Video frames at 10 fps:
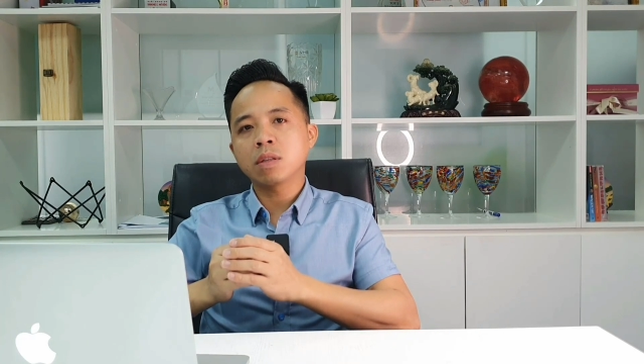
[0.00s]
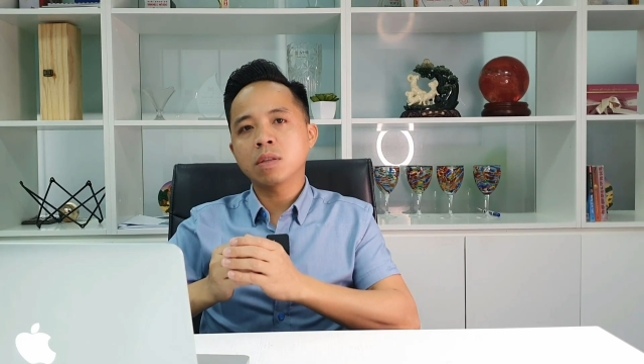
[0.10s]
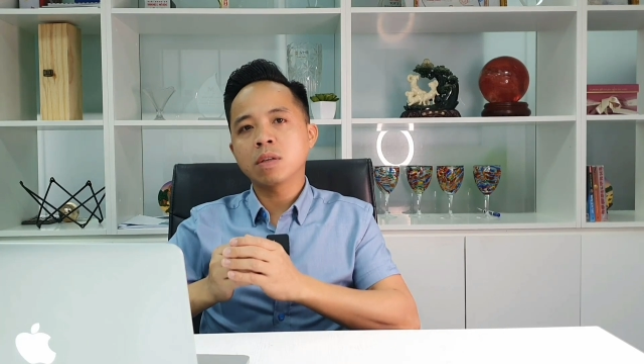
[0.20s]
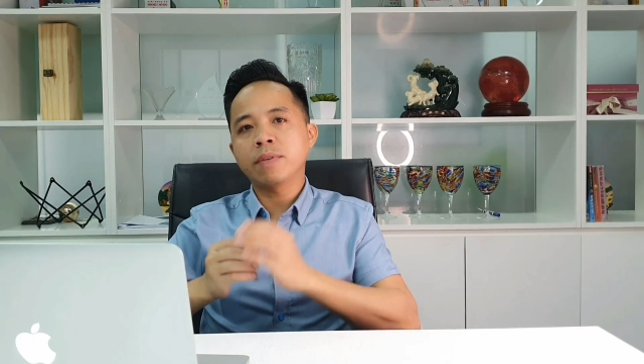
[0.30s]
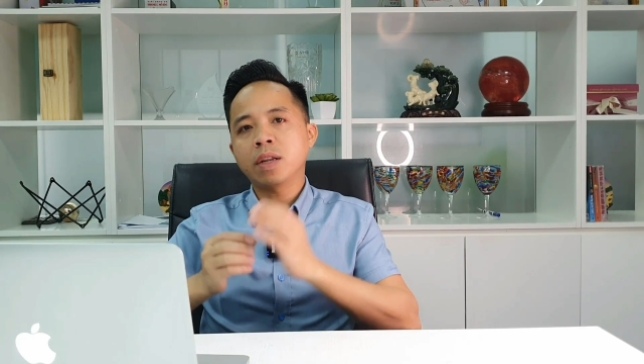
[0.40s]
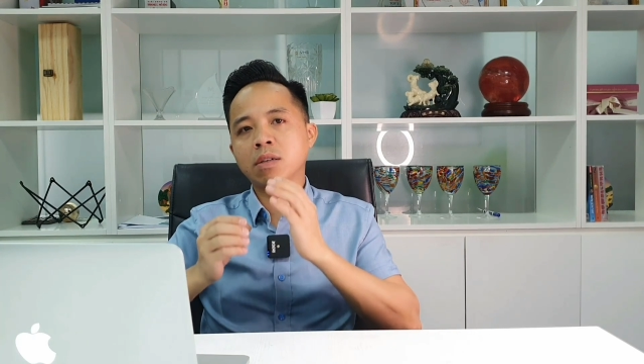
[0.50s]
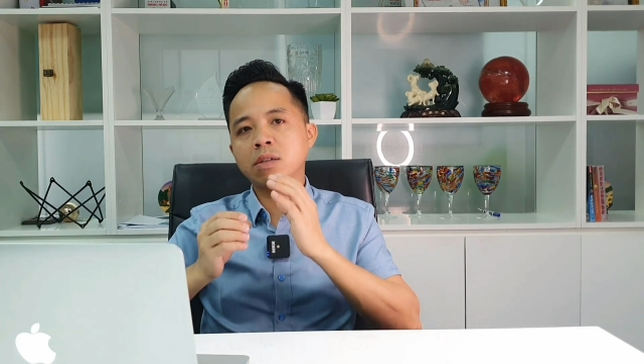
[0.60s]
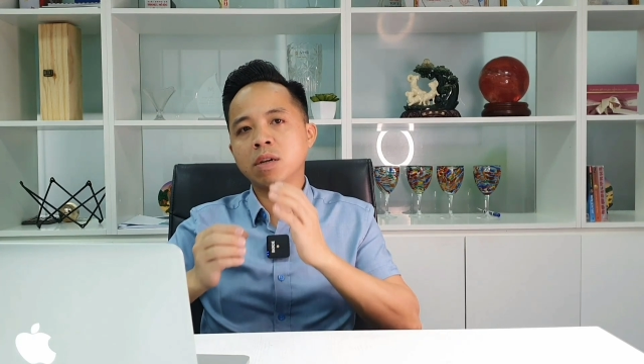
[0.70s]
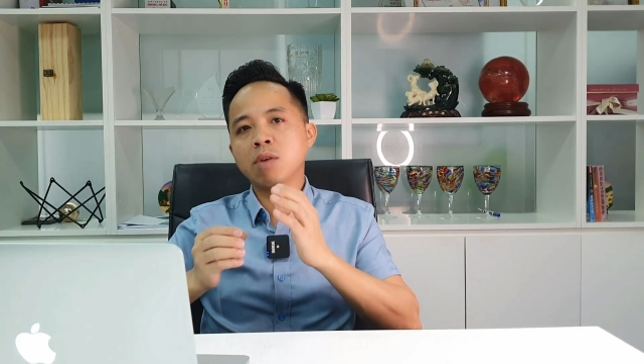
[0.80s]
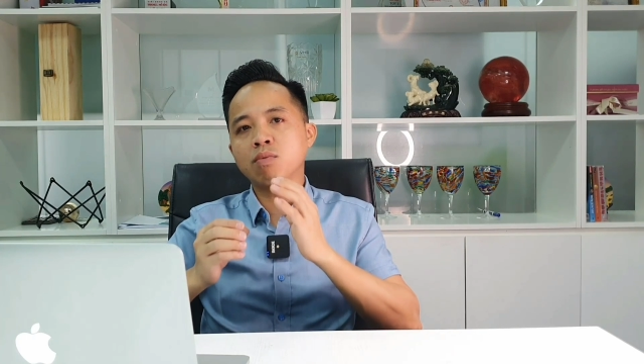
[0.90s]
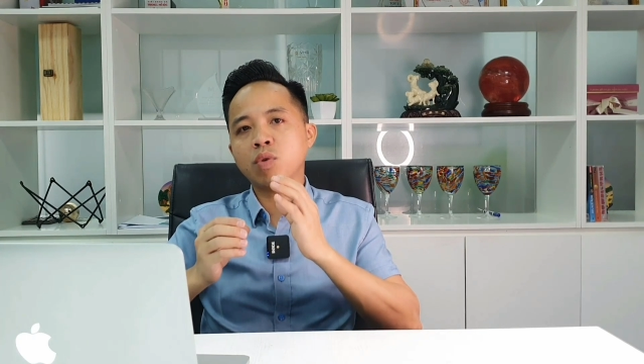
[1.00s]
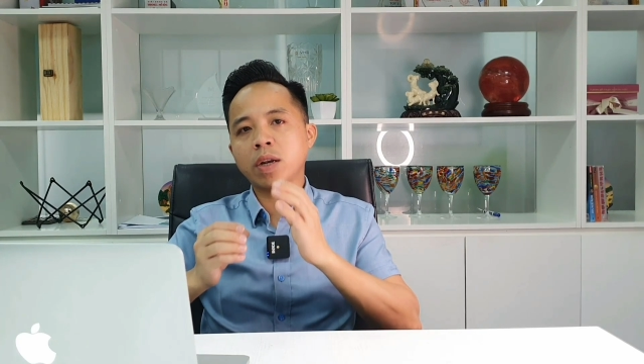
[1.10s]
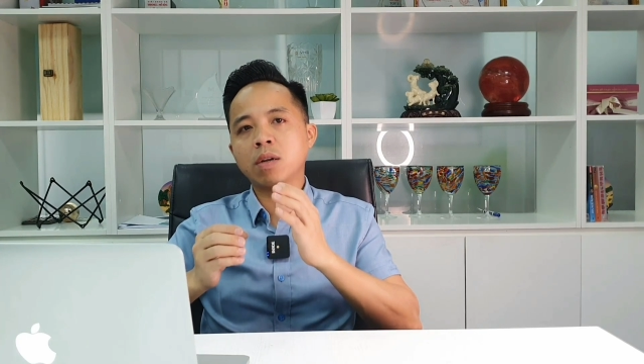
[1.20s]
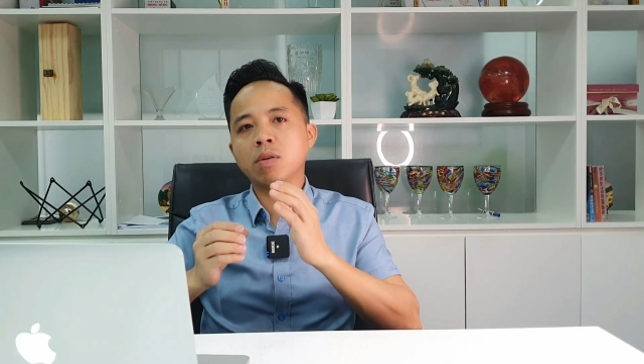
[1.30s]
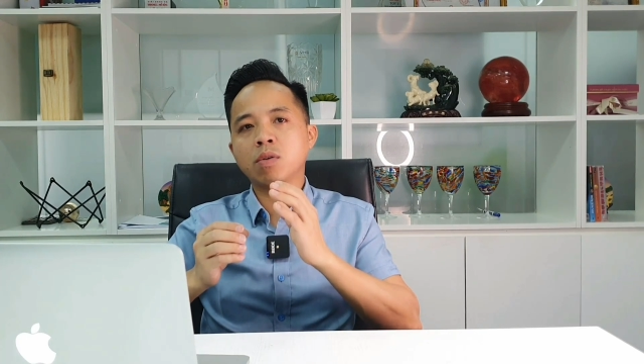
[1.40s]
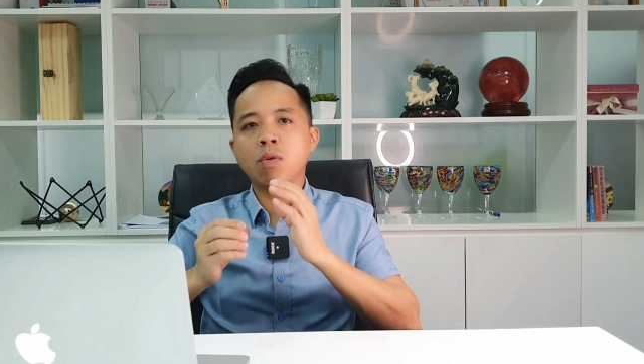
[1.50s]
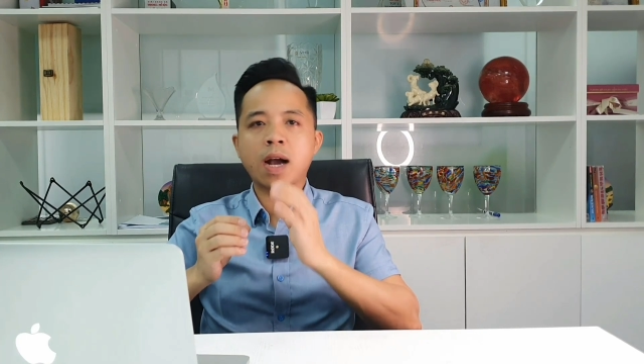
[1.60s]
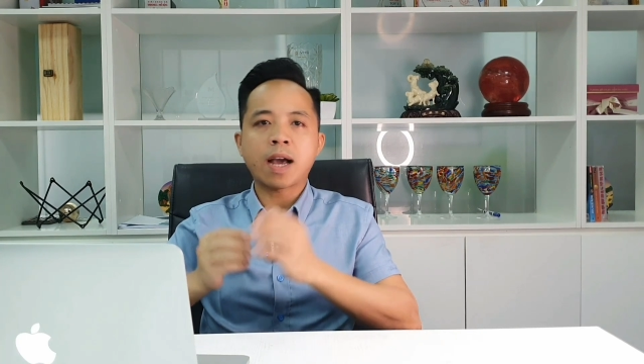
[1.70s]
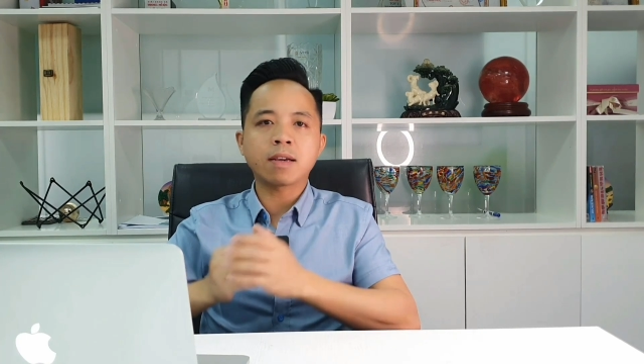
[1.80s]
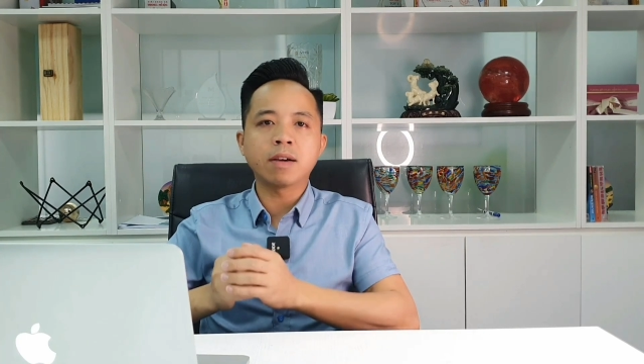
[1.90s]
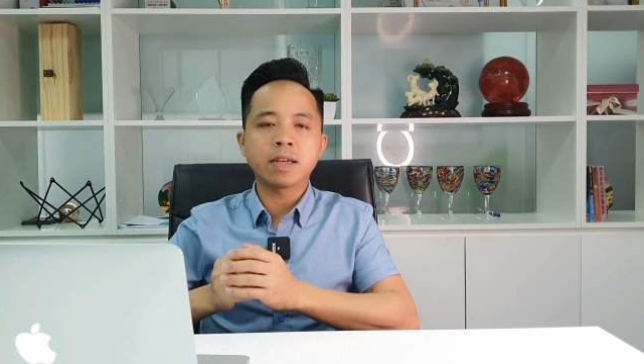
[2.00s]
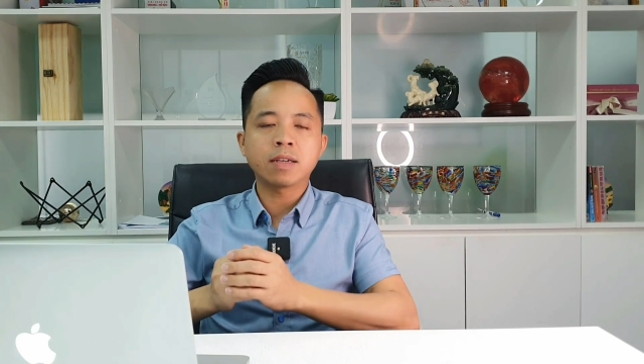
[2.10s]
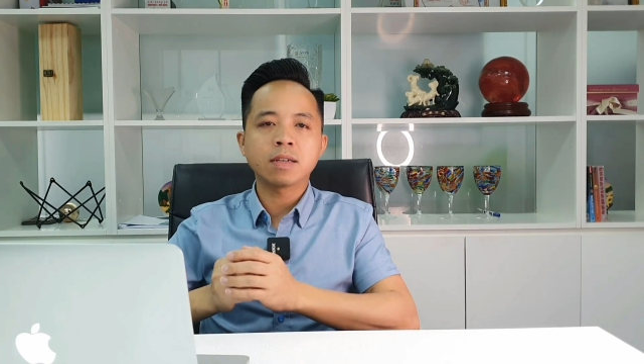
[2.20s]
thì phải được sự đồng thuận của cả hai người.